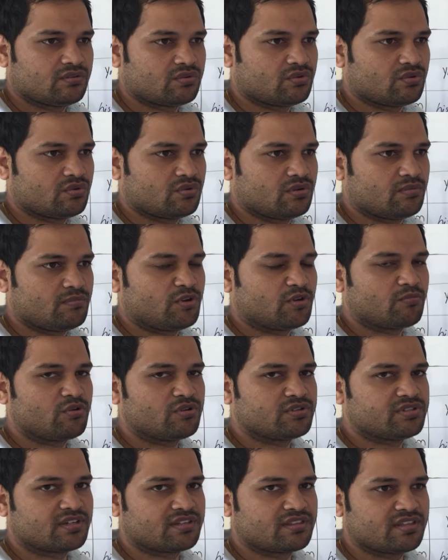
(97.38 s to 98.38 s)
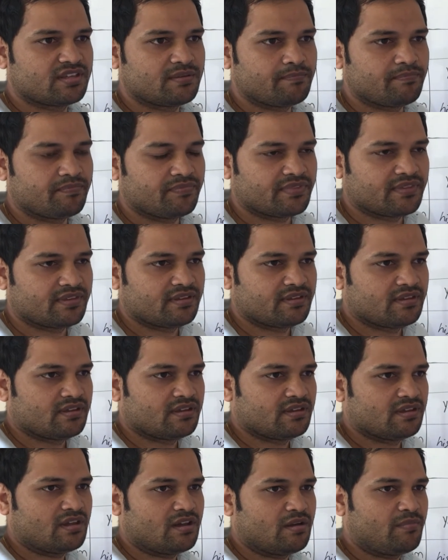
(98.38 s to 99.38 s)
तो हम लोग बोल सकते हैं
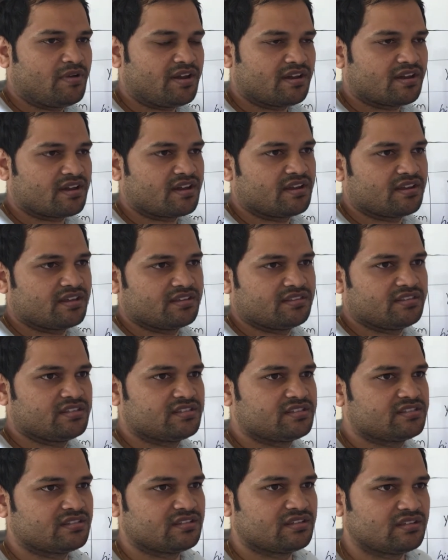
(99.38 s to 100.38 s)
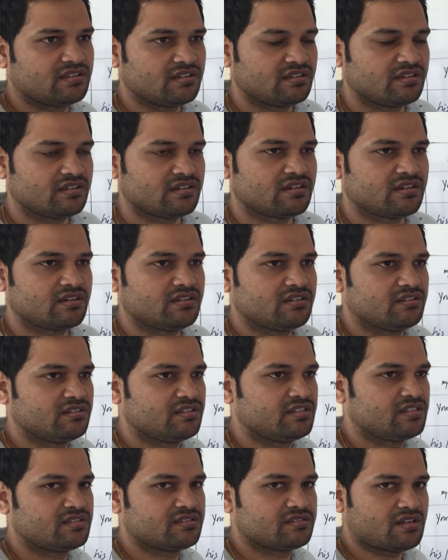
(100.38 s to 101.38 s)
ये हमारा कार है दिस
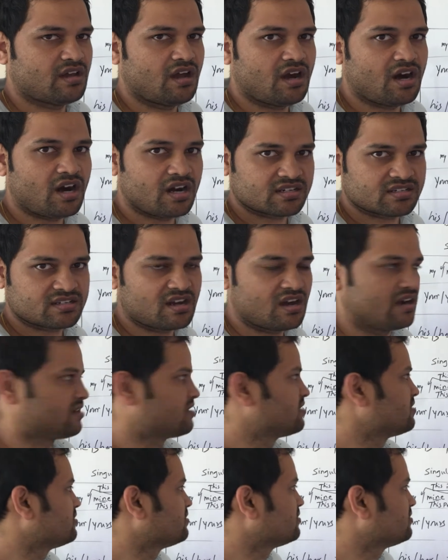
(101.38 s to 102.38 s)
दिस इज आर कार